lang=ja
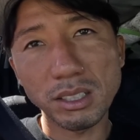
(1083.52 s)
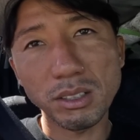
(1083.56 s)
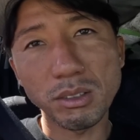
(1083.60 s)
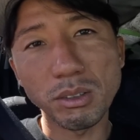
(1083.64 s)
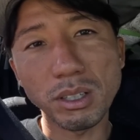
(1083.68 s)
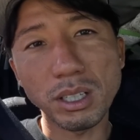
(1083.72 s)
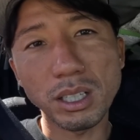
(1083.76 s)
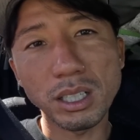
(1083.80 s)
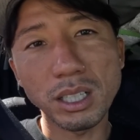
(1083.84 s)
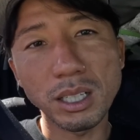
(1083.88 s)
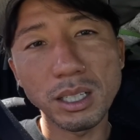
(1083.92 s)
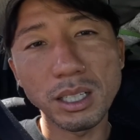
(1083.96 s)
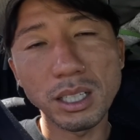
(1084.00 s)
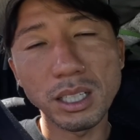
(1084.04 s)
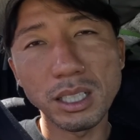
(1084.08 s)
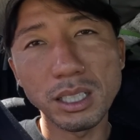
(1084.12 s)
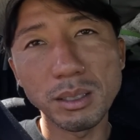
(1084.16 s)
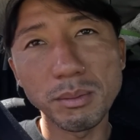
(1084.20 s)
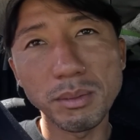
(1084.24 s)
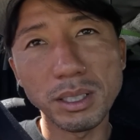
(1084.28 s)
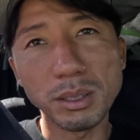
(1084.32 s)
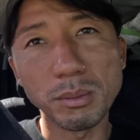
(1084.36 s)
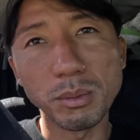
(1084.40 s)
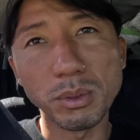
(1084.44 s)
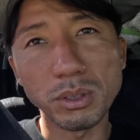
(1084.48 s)
これがね、
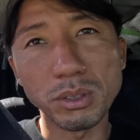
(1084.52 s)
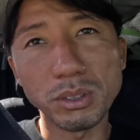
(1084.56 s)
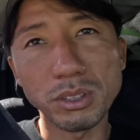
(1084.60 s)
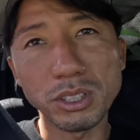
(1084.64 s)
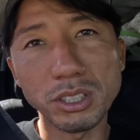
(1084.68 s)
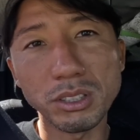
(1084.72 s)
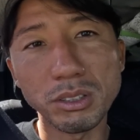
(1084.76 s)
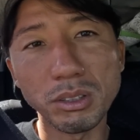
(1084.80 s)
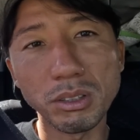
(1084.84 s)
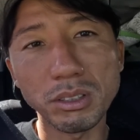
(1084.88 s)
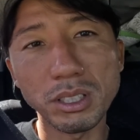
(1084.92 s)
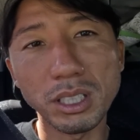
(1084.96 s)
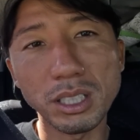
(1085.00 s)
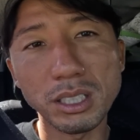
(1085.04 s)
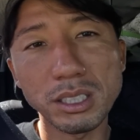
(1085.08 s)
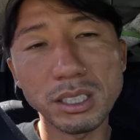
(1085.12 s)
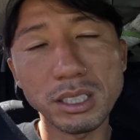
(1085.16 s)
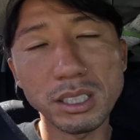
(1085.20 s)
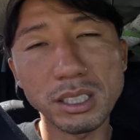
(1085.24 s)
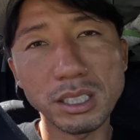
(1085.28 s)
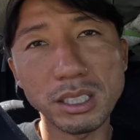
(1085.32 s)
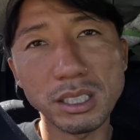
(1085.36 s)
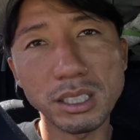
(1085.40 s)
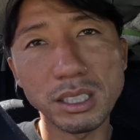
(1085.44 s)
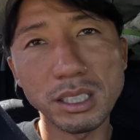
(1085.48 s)
今の僕の実力で
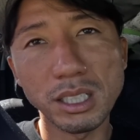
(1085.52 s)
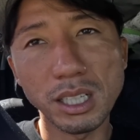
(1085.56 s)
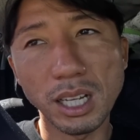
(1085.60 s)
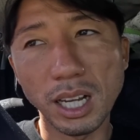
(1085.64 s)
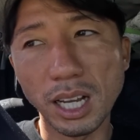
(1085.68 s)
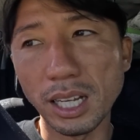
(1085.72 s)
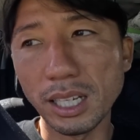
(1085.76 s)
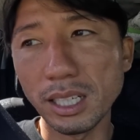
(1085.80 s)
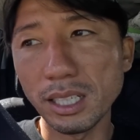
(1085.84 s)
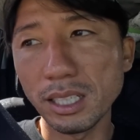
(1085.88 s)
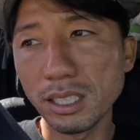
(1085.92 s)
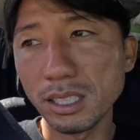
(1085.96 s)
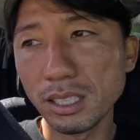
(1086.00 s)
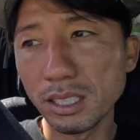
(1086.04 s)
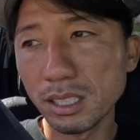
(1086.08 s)
す。はい。